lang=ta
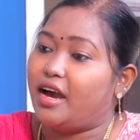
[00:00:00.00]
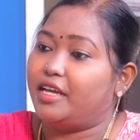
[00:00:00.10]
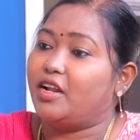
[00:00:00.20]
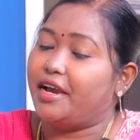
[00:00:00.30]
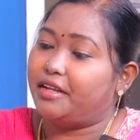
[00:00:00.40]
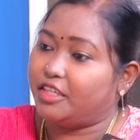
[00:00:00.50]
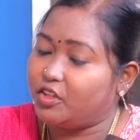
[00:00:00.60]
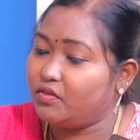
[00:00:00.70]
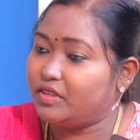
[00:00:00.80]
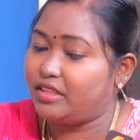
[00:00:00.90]
ஆயிரம் ஆயிரத்தி
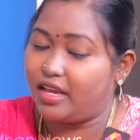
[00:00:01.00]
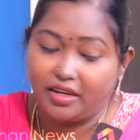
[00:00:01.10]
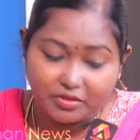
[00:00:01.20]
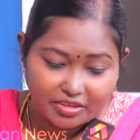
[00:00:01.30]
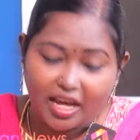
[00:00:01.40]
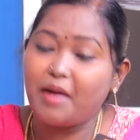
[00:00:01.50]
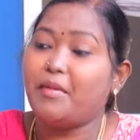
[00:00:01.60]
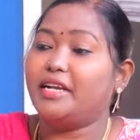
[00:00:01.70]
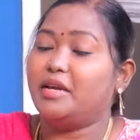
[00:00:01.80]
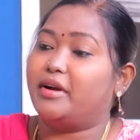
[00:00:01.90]
ஐநூறு வித்தாங்கன்னா
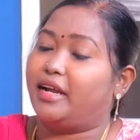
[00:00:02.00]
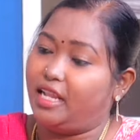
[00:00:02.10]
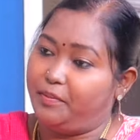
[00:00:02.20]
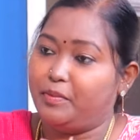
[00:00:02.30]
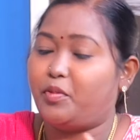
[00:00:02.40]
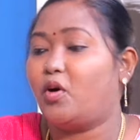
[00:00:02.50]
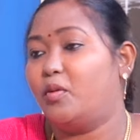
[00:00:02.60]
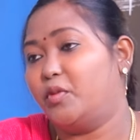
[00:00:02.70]
சாமானிய மக்கள் எப்படி போக